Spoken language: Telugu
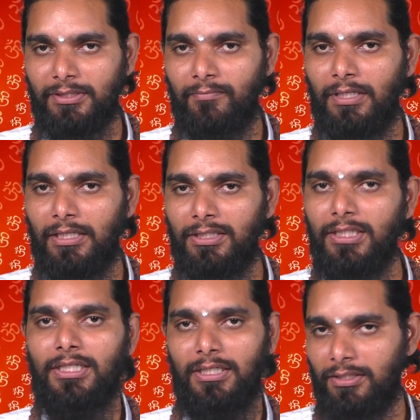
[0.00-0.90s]

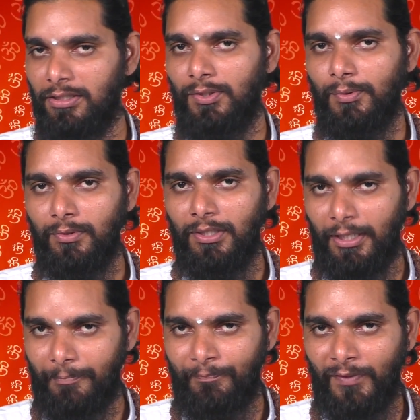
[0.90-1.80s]
సమాధి అని అంటూ
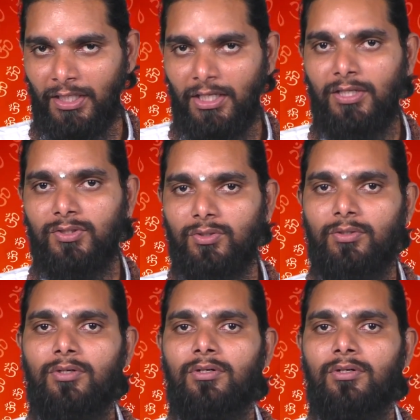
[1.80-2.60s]
ఉంటాం సో